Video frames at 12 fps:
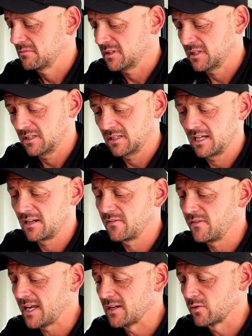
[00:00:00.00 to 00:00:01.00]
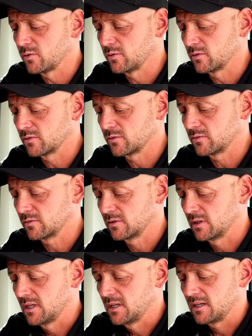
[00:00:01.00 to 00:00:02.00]
gegen Entwendung,
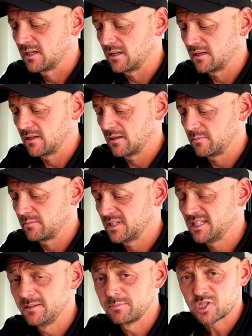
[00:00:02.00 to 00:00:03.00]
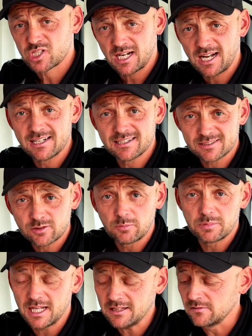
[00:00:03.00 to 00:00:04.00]
ähm, Diebstahl des
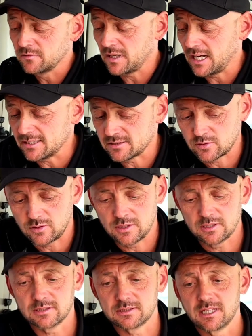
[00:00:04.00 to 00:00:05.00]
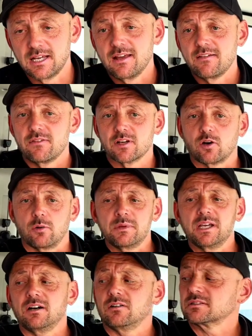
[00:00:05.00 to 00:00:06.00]
kompletten Fahrzeuges. Wir kommen
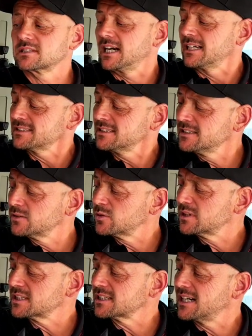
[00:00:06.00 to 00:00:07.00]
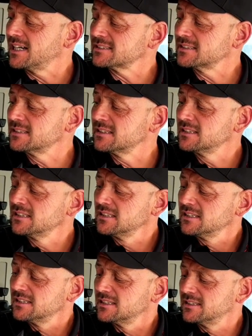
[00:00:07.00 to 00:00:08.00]
hier aus Kassel und in Kassel
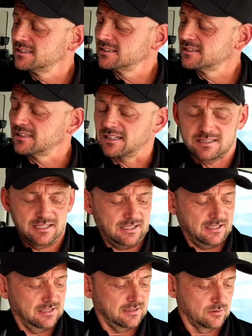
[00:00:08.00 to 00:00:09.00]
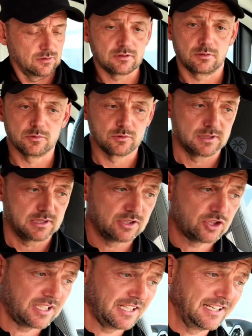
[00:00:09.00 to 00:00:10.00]
ist es tatsächlich so, komm Luis,
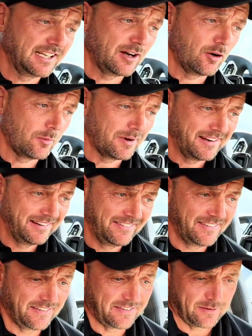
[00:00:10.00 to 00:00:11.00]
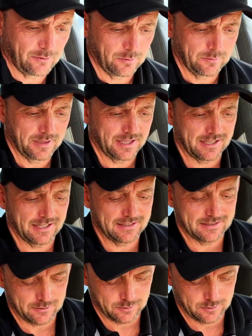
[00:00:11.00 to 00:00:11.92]
ich drehe dir auch mal den Sitz um, dann kannst du